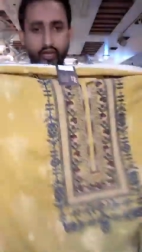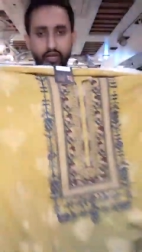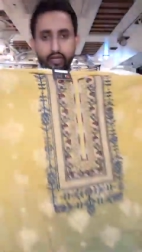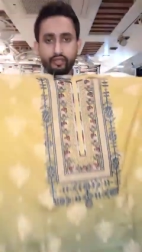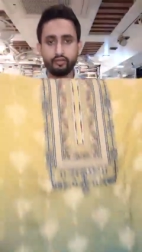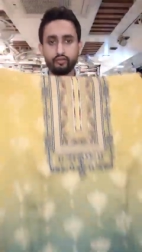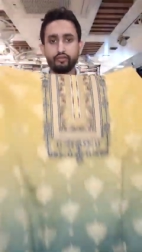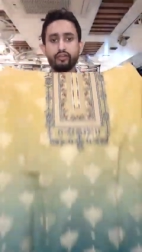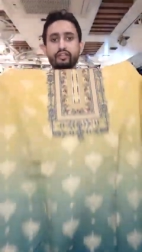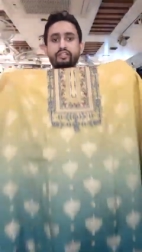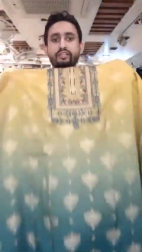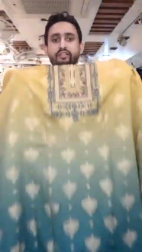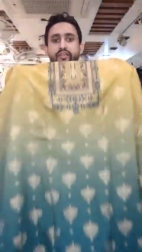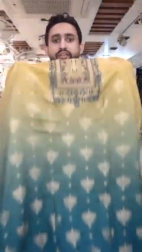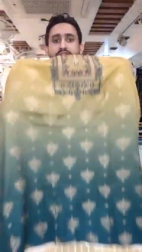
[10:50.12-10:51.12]
এটা হলো নিচের
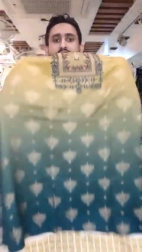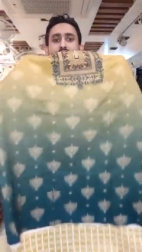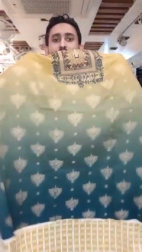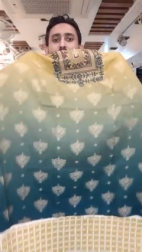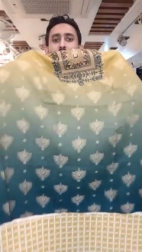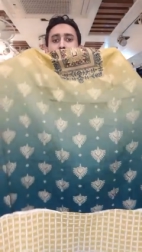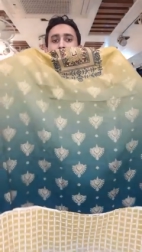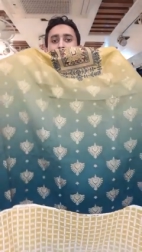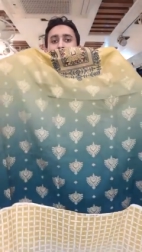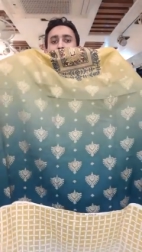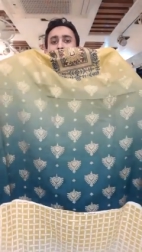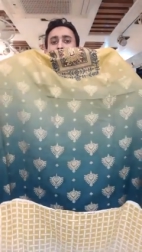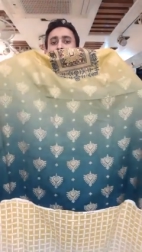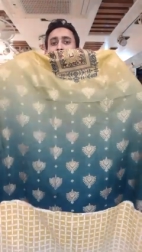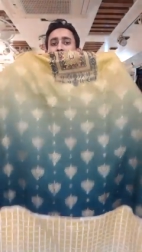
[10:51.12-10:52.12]
দিকে সেট করা
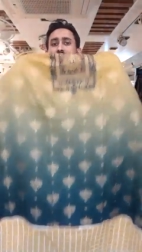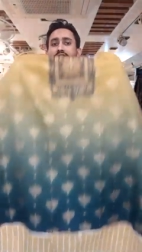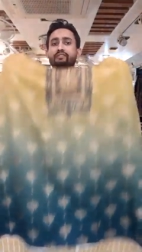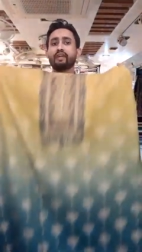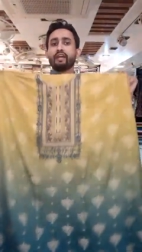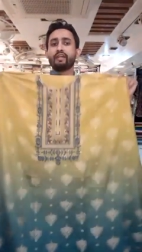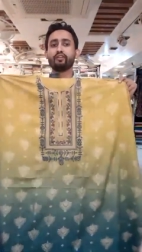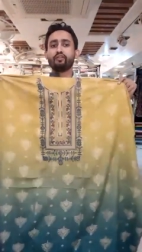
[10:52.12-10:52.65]
প্রত্যেকটা ডিজাইনই হলো